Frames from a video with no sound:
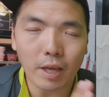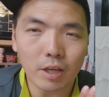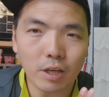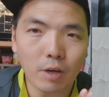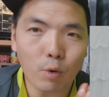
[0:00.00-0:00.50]

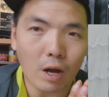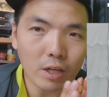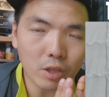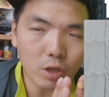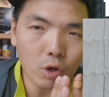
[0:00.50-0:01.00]

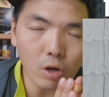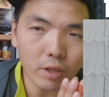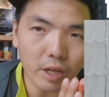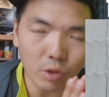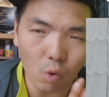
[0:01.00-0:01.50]
애기랑
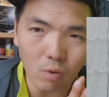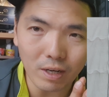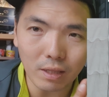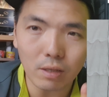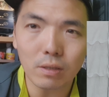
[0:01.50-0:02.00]
퀄리티가
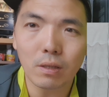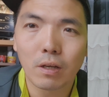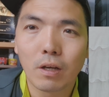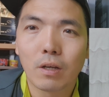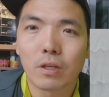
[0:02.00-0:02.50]
똑같은
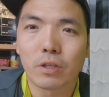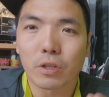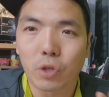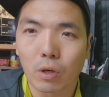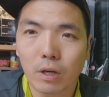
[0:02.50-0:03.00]
이제
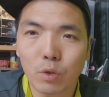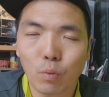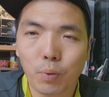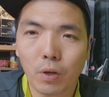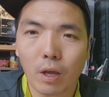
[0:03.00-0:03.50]
저가
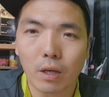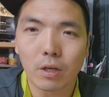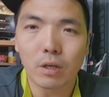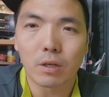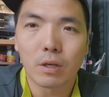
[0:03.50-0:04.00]

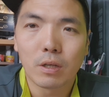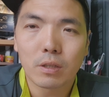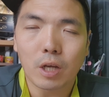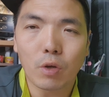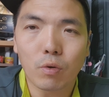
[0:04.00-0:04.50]
수평애기를
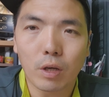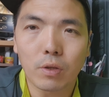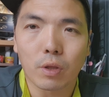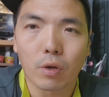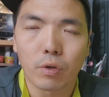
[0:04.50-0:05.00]
사용을
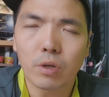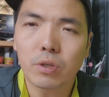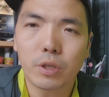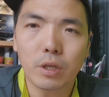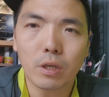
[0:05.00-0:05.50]
했는데요.
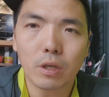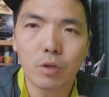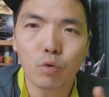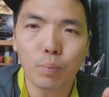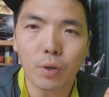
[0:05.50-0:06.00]
역시
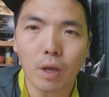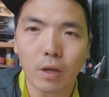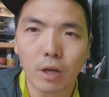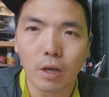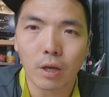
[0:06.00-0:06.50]
이
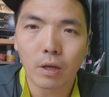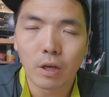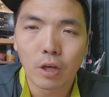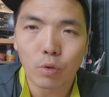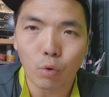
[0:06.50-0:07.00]

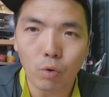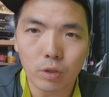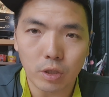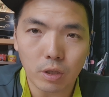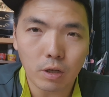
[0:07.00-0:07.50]
수평애기도
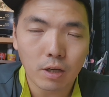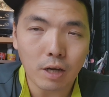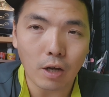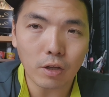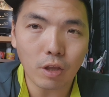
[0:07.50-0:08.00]
이제
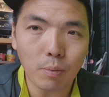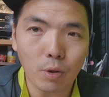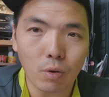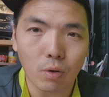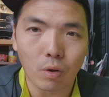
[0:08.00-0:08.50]
가격
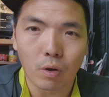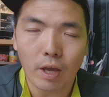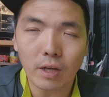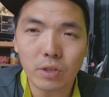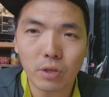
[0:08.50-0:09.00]
대별로
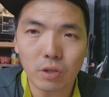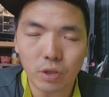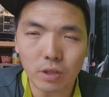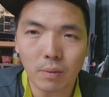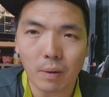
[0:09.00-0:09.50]
액션이
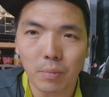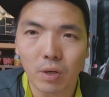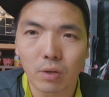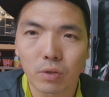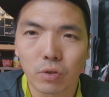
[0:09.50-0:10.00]

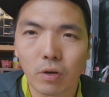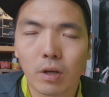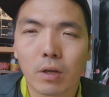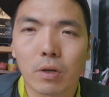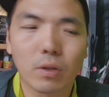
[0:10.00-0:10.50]
천차만별이거든요.
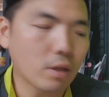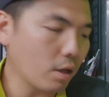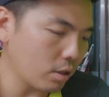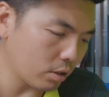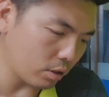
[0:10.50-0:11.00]

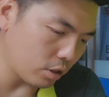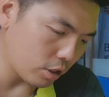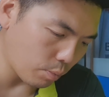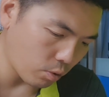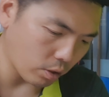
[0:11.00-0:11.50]
근데 이, 이
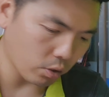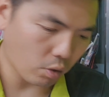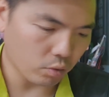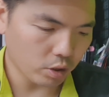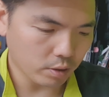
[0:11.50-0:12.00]
제품 같은
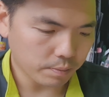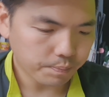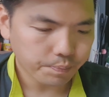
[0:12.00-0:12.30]
경우는